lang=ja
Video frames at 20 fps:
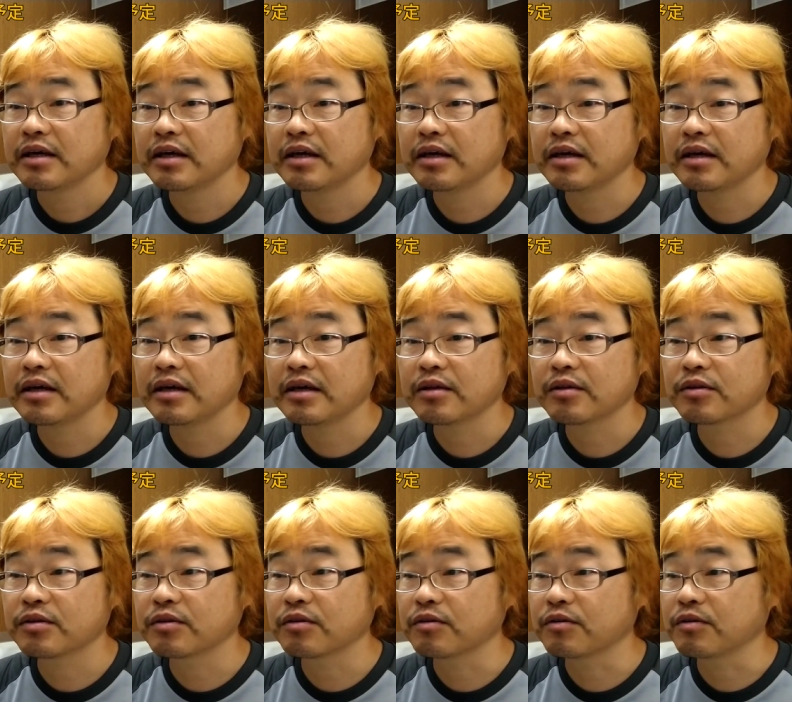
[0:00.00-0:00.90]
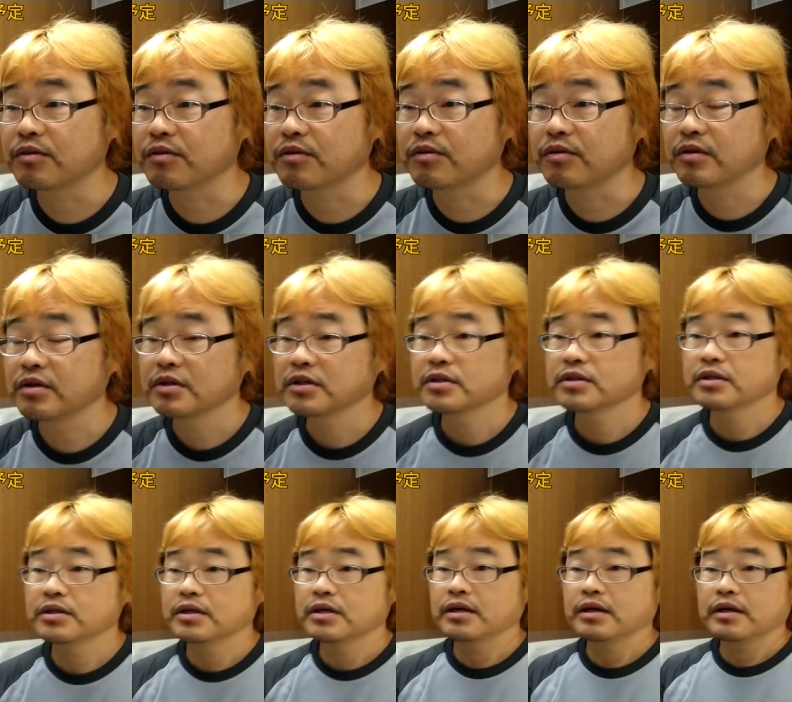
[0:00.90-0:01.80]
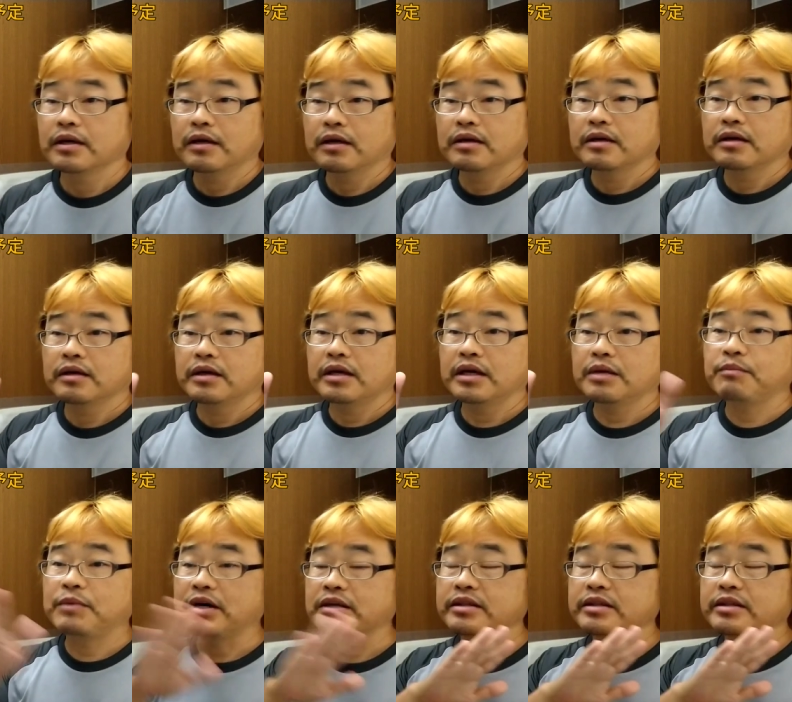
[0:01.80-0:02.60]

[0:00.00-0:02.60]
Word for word: えー、っと、えー、